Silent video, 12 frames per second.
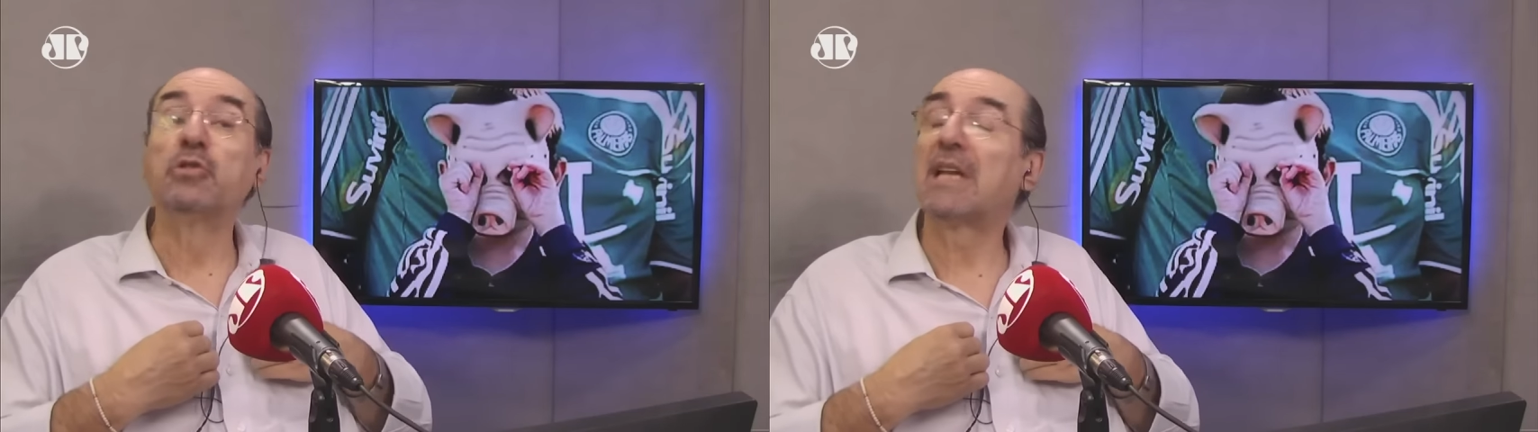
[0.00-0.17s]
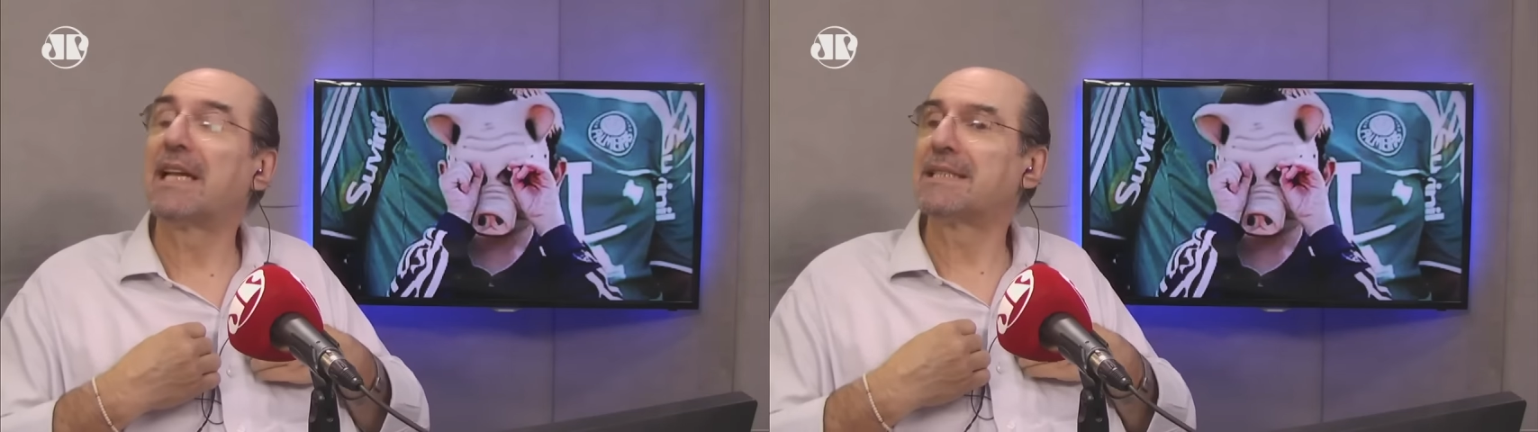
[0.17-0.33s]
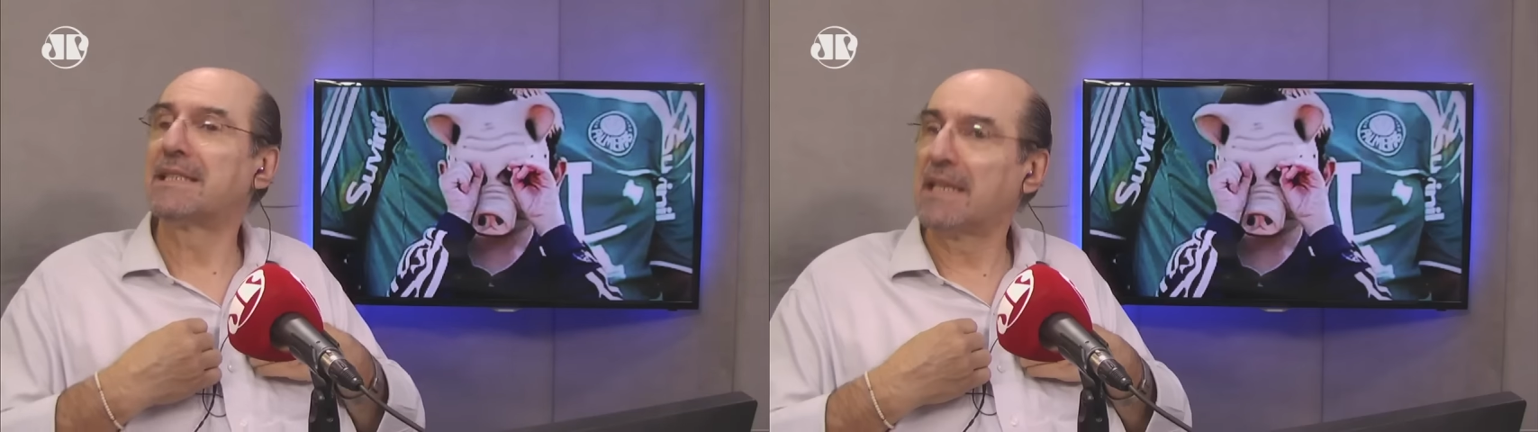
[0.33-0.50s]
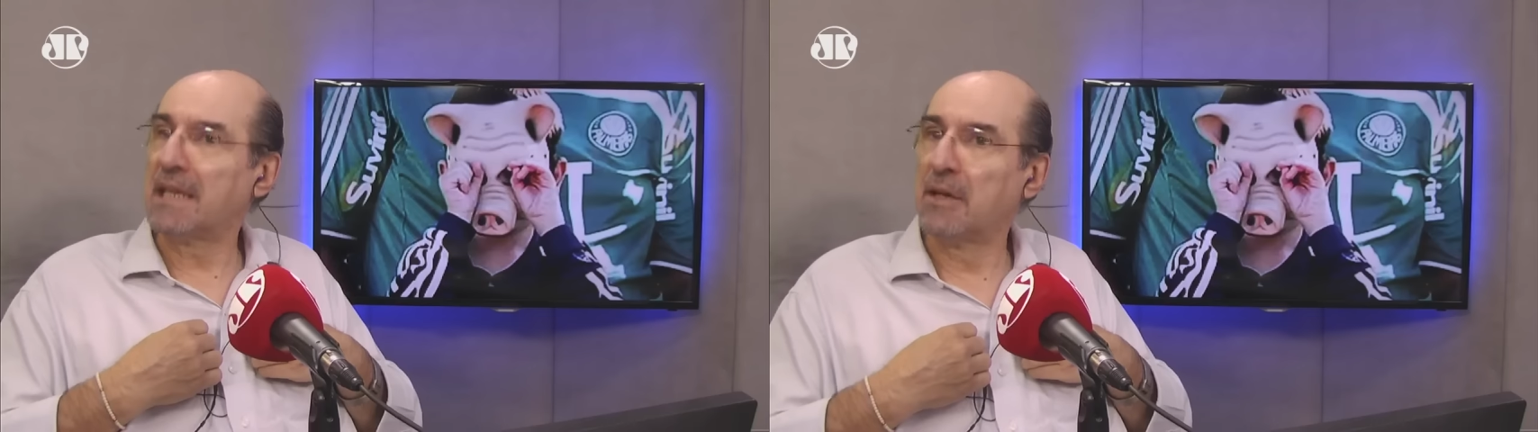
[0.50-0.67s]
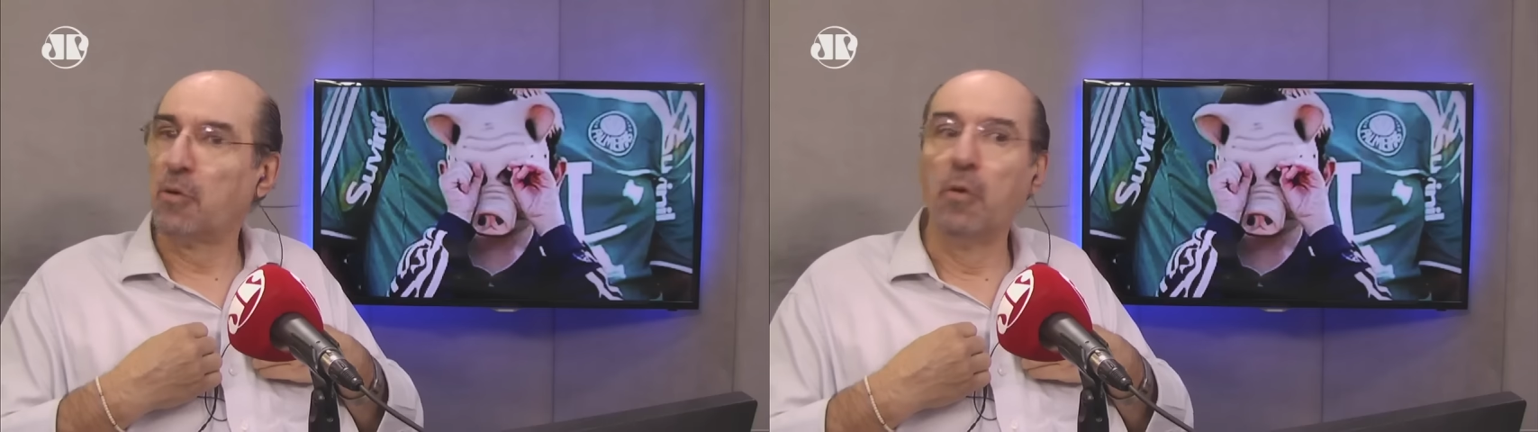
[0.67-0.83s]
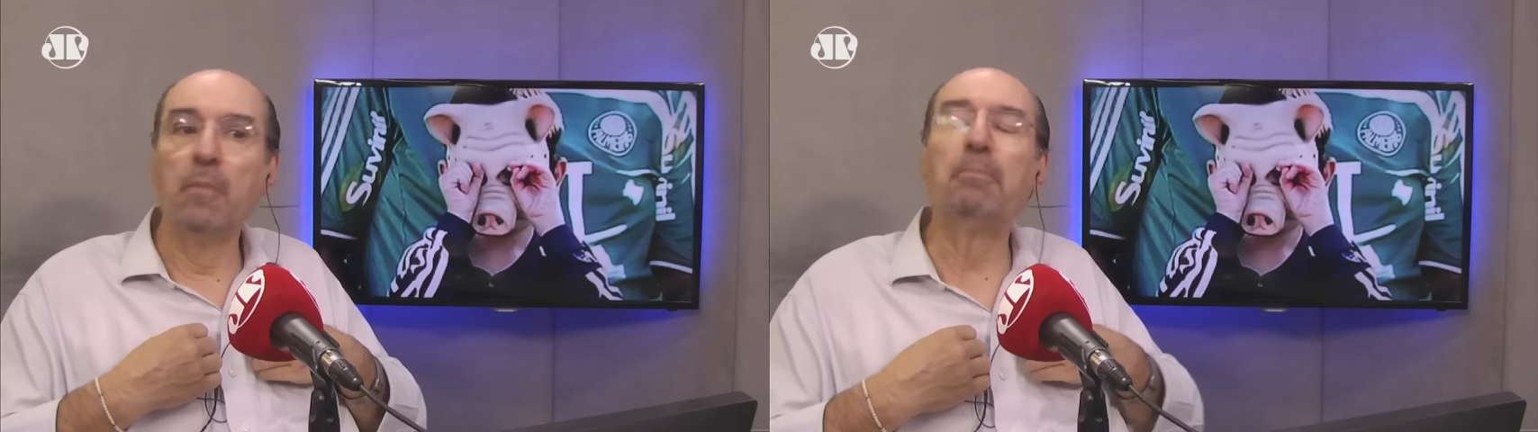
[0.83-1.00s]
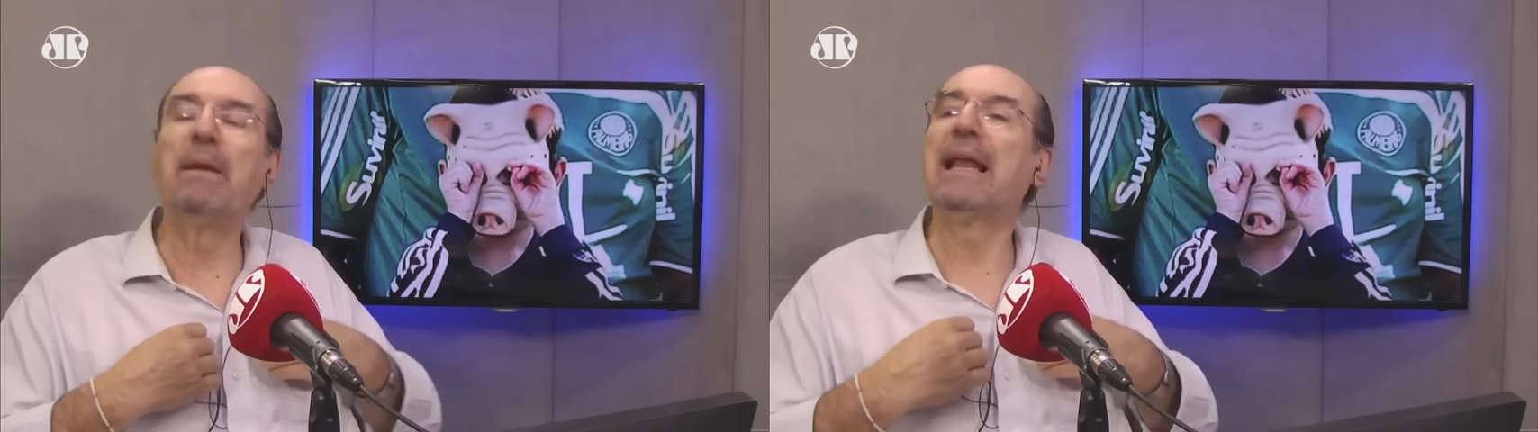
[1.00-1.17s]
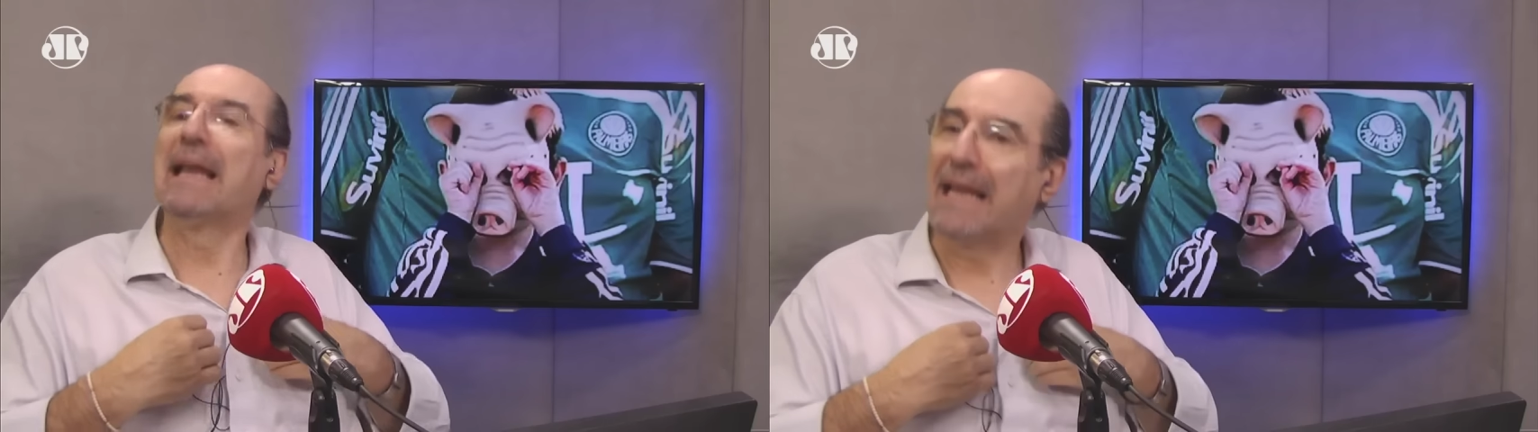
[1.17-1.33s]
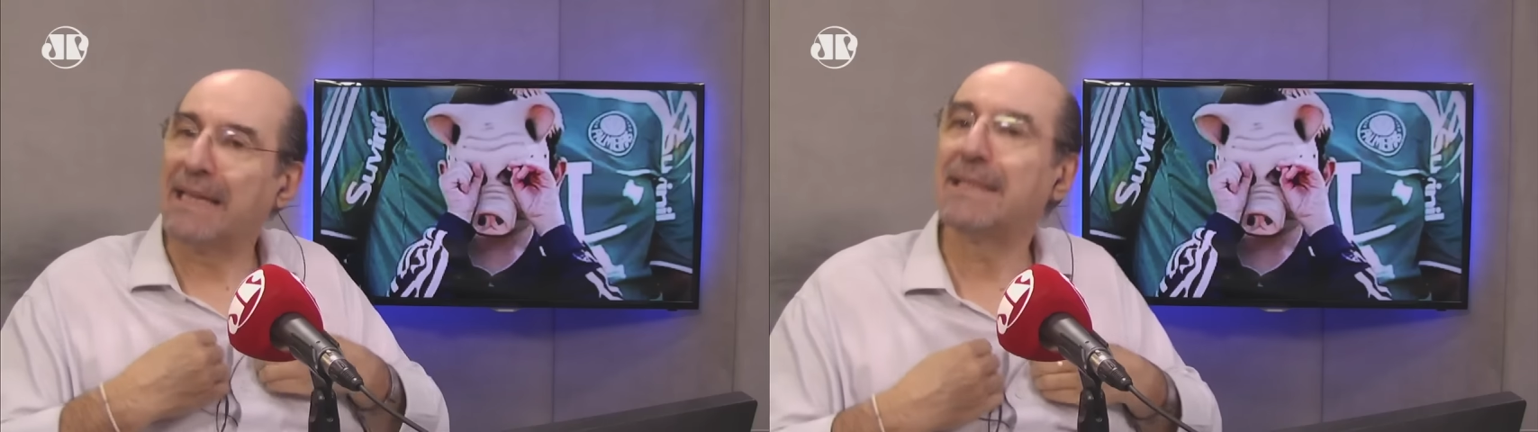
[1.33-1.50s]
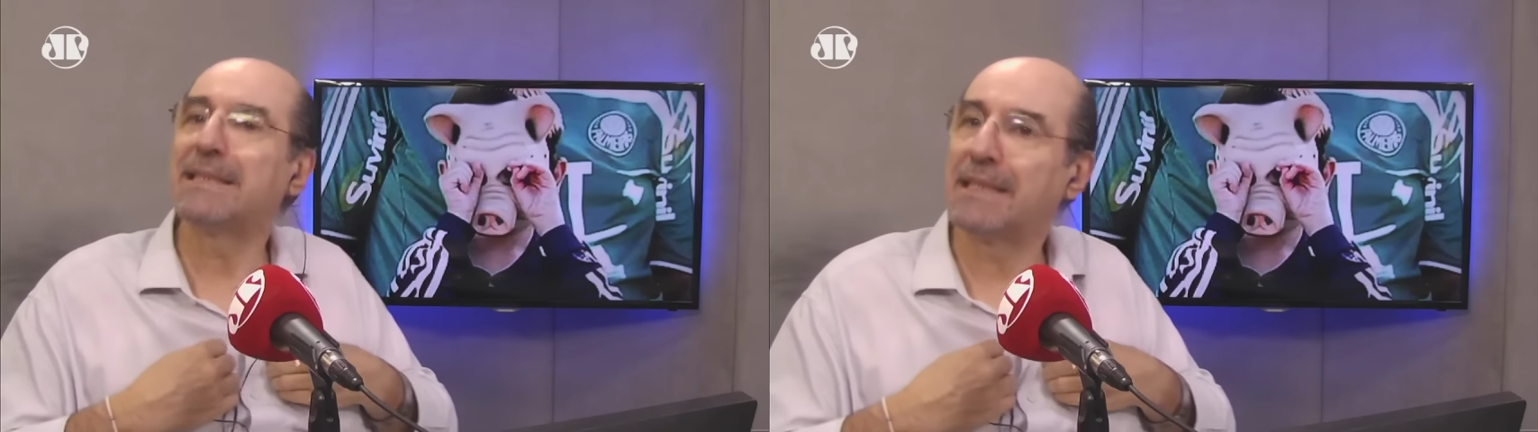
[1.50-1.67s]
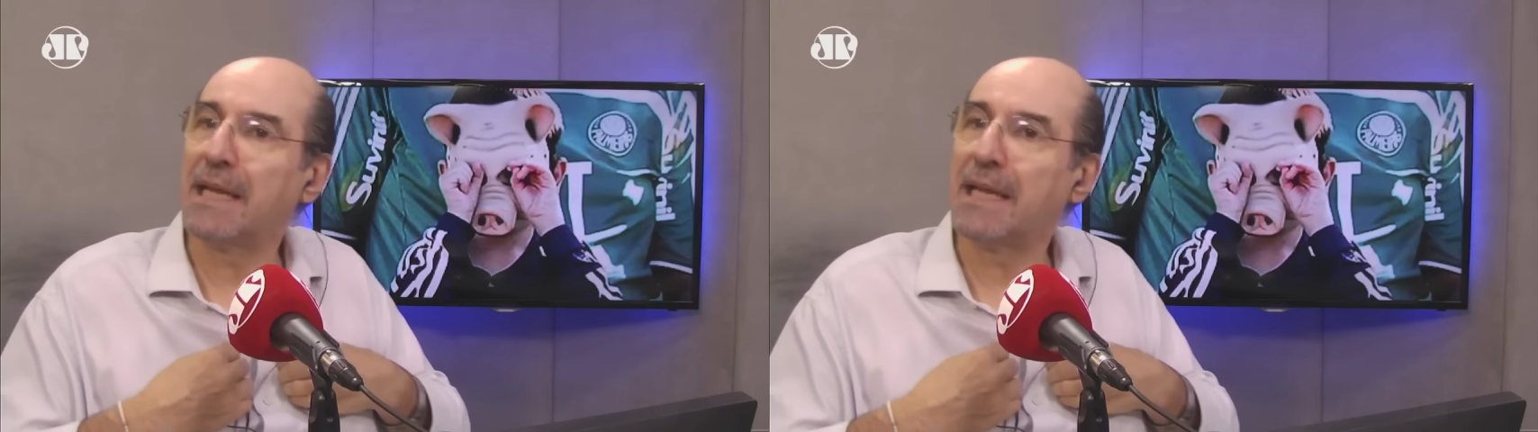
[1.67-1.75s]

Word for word: "Vou trazer o Pelé